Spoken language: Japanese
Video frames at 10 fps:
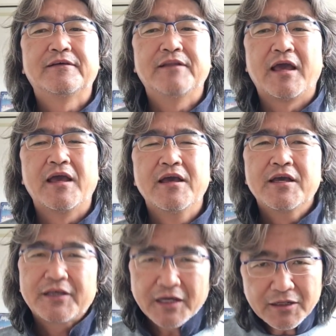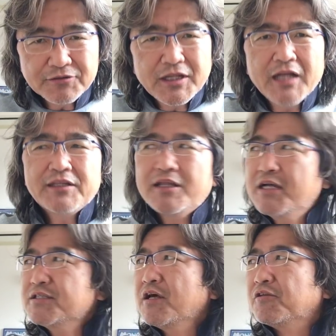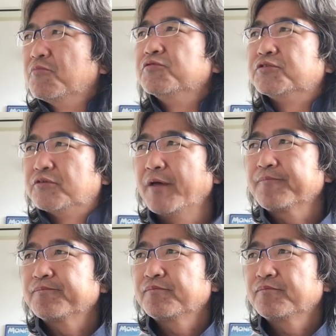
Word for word: ねキャラクターって大事だなと思うんですよね